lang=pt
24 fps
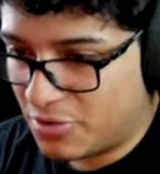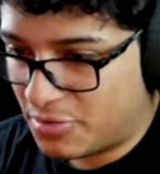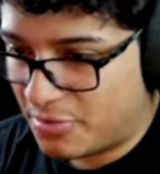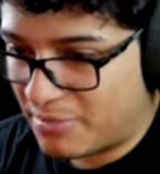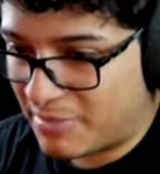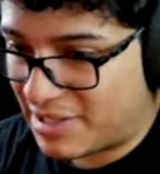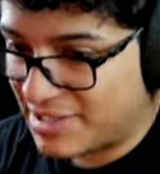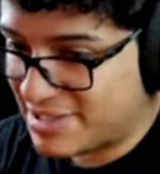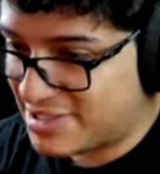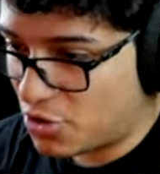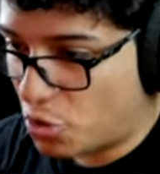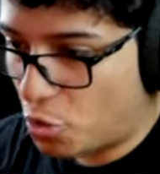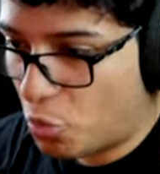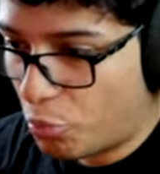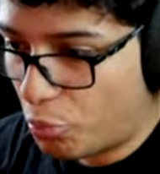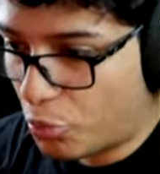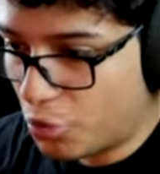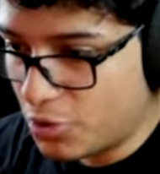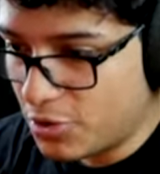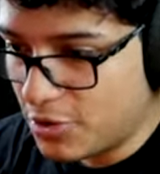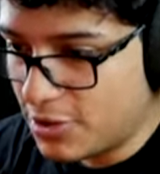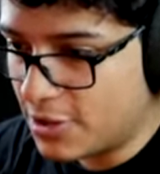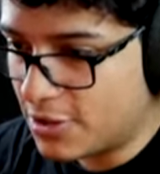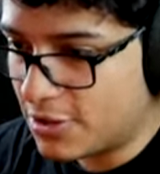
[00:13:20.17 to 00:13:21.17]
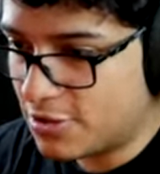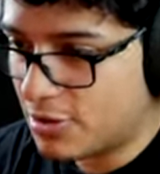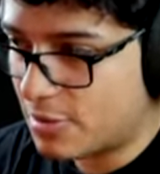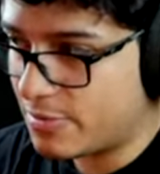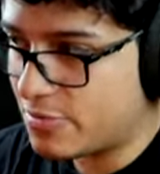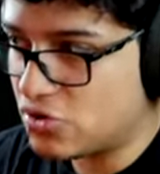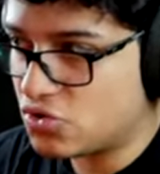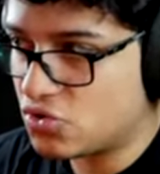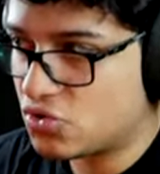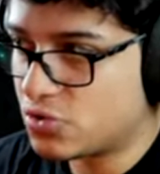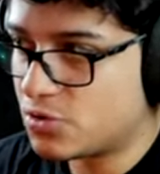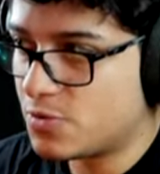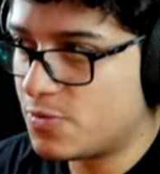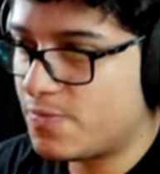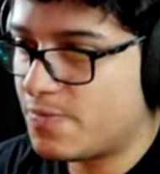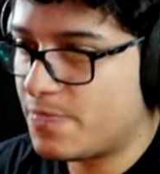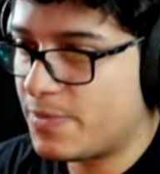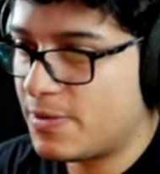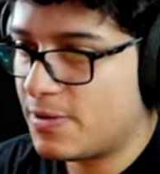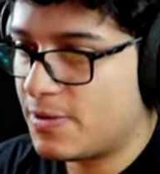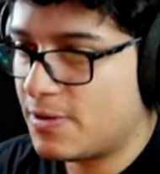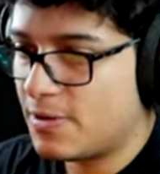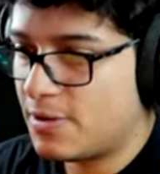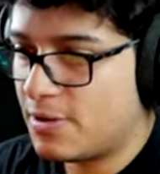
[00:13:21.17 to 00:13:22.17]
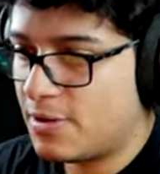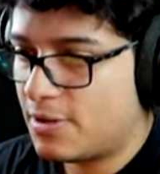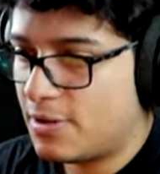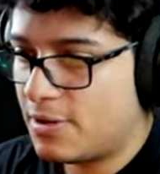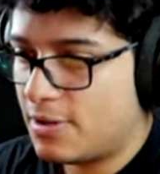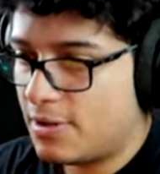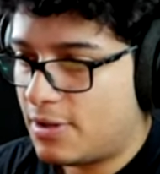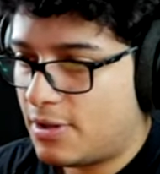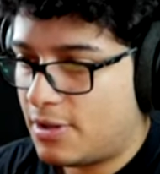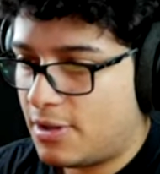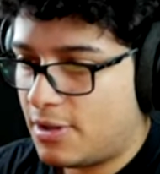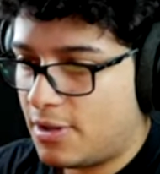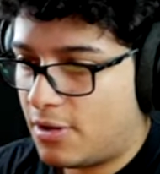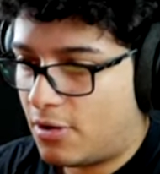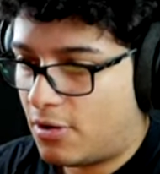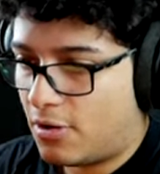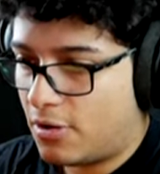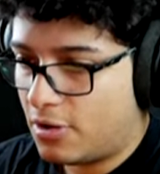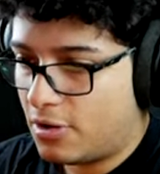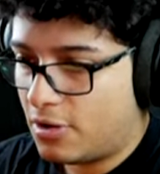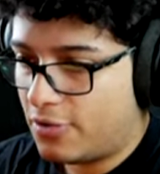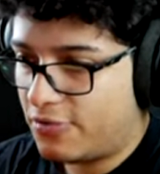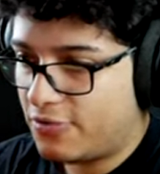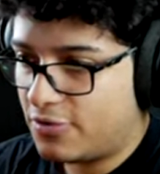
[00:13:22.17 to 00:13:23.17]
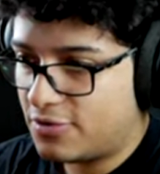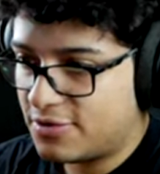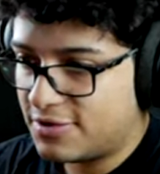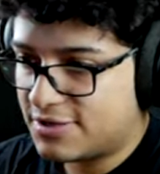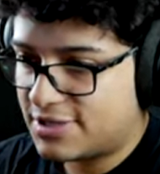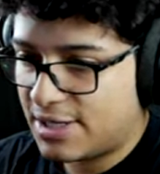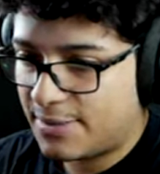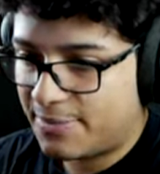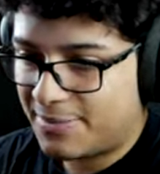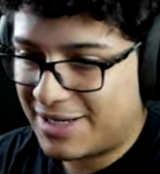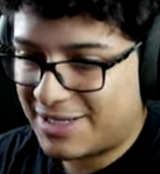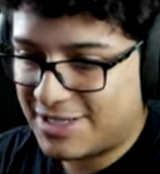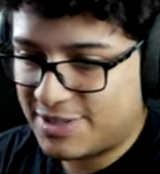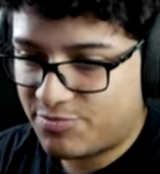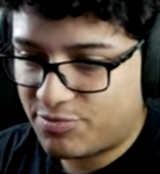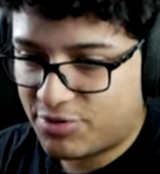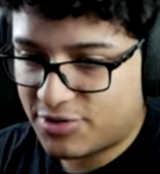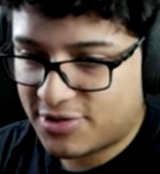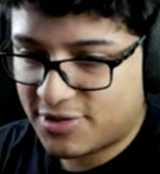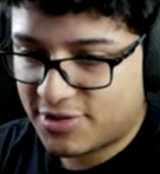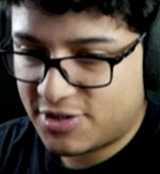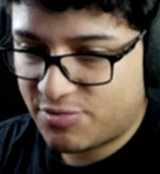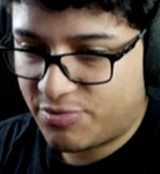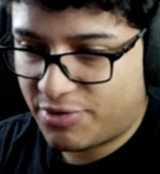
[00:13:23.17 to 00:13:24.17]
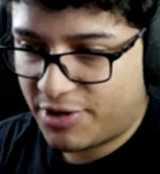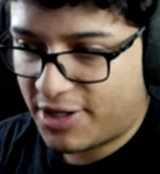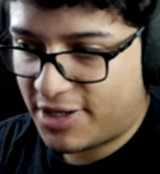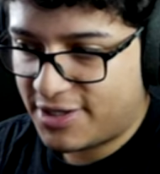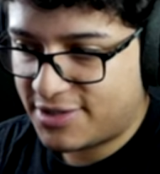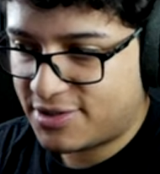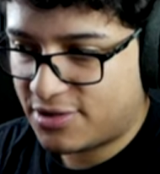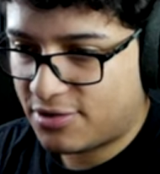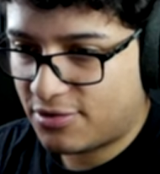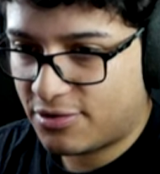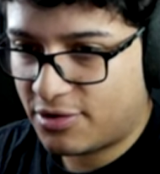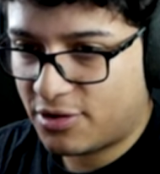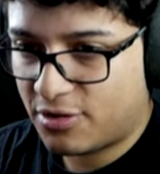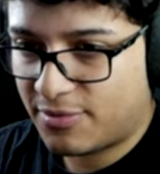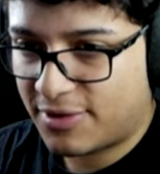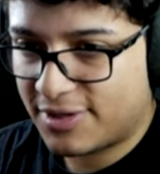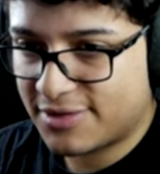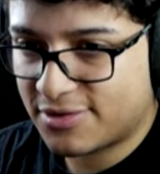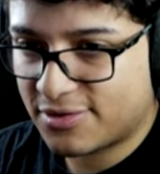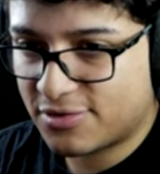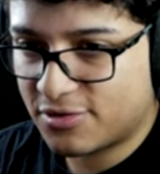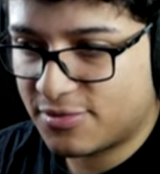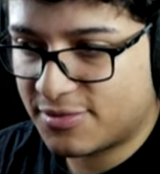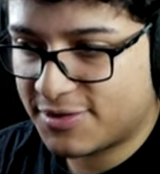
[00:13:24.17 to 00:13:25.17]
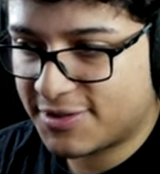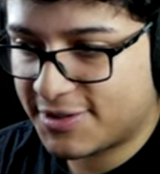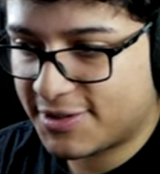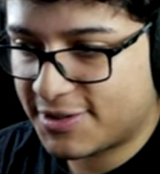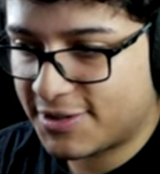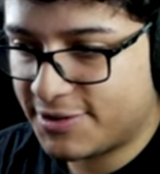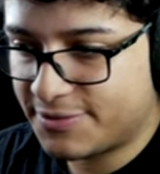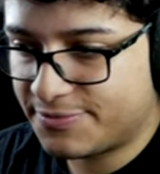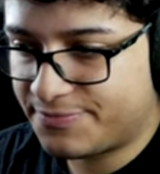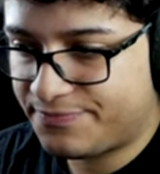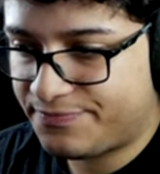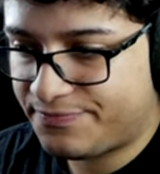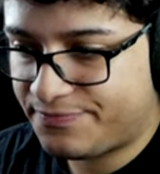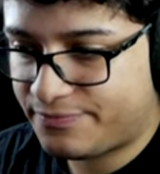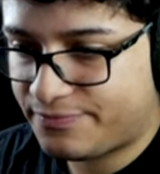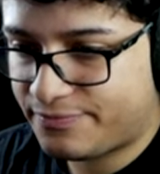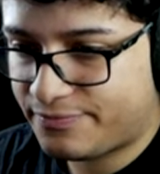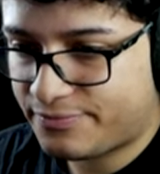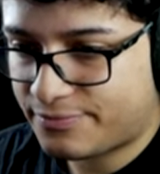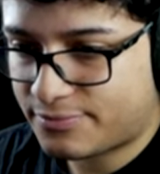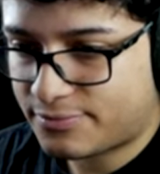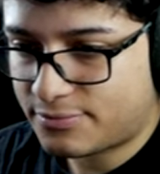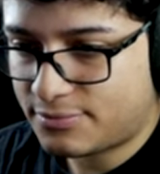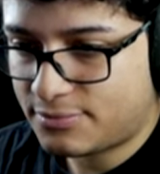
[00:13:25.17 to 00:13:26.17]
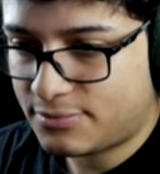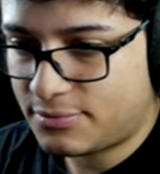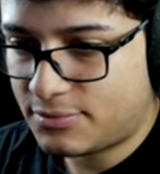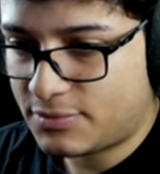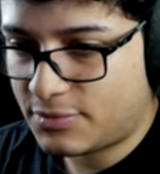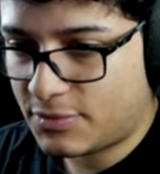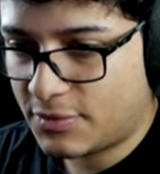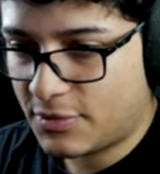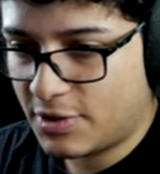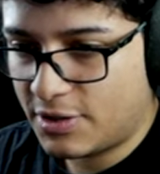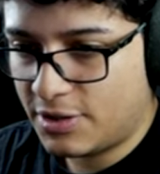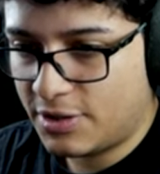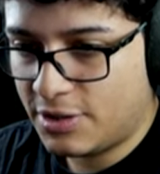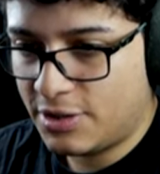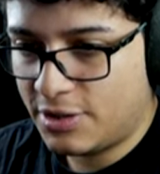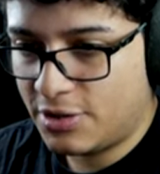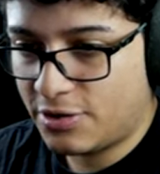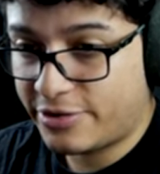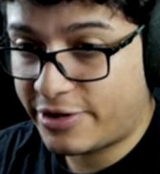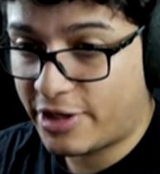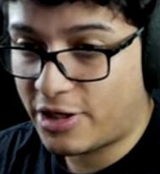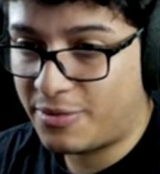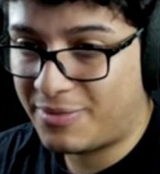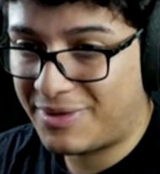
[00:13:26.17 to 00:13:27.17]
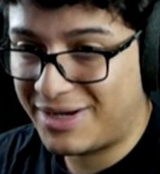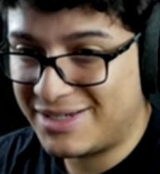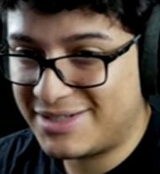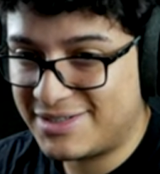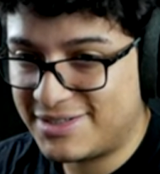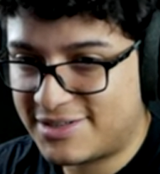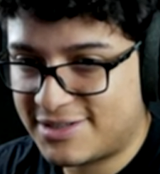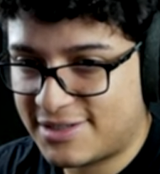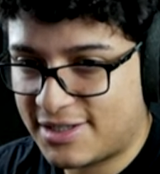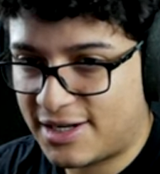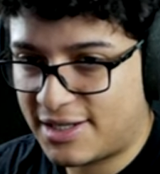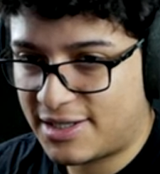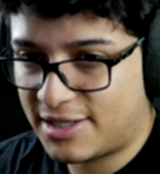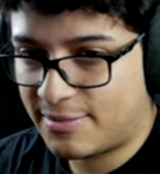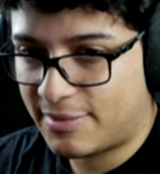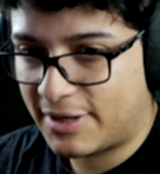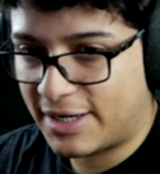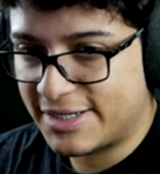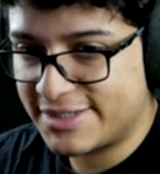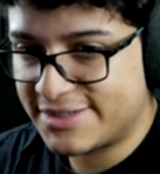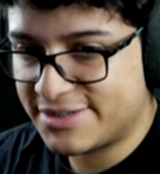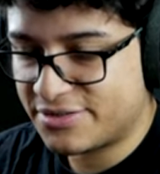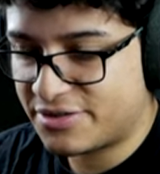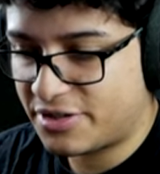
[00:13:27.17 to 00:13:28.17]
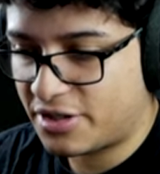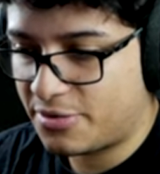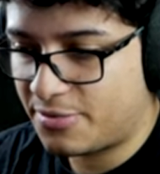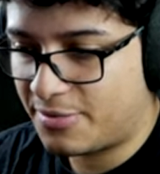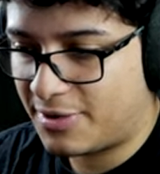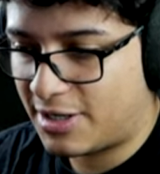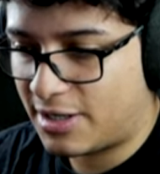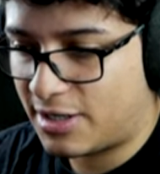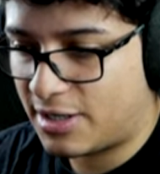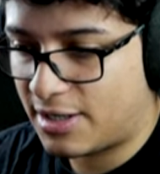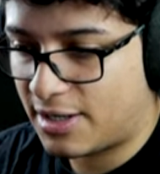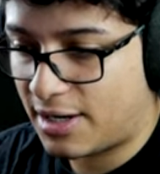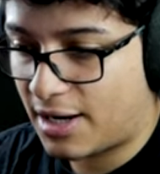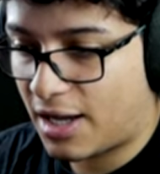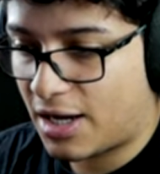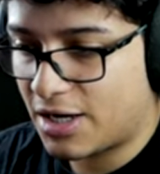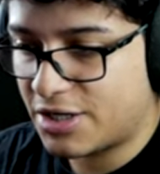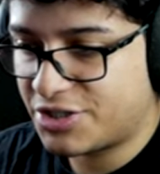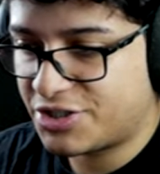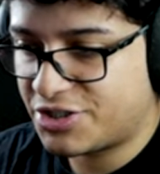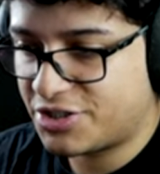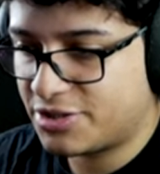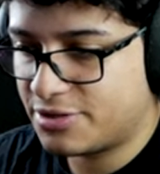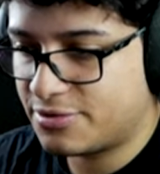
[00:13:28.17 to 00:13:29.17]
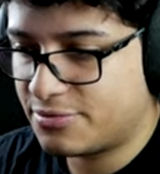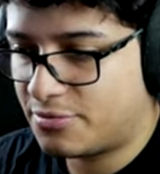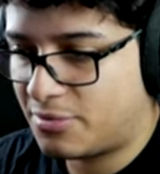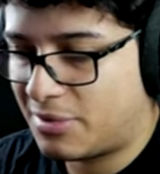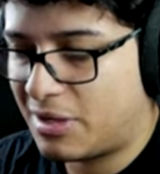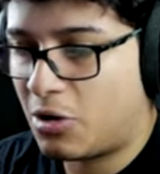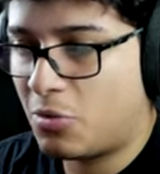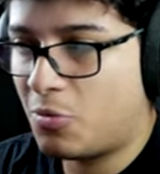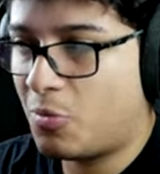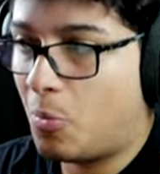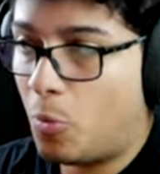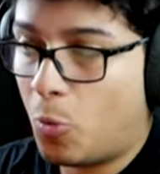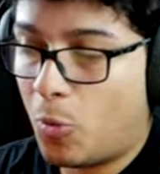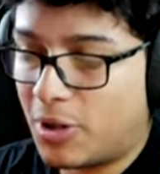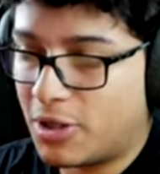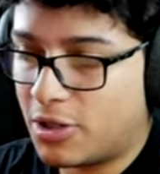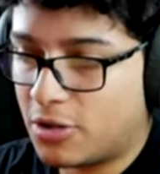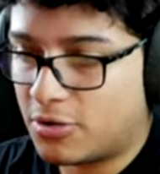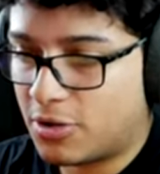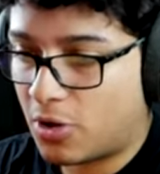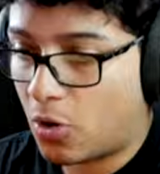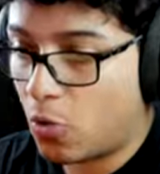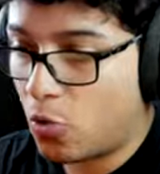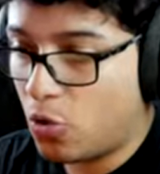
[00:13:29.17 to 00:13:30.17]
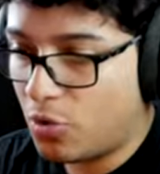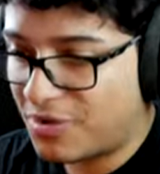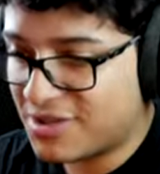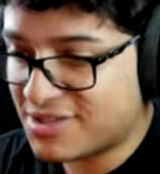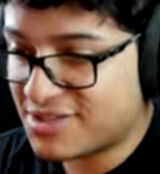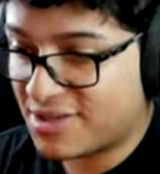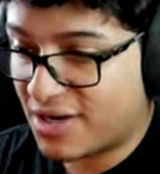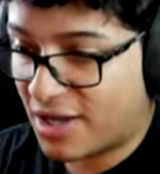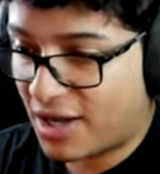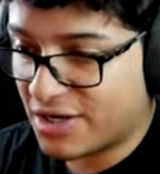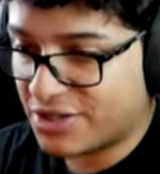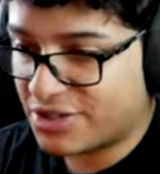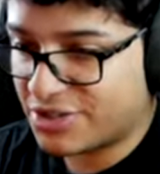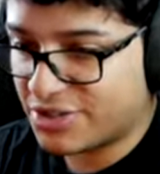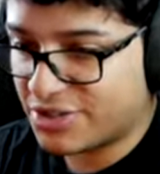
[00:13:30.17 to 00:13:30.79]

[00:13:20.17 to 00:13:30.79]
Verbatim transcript: mas é um puro dano. Absurdo. Eu vou usar mais poção de experiência, que eu tenho mais algumas aqui. E eu tenho mais lá na base. Eu tenho uma large. Uma não, algumas large,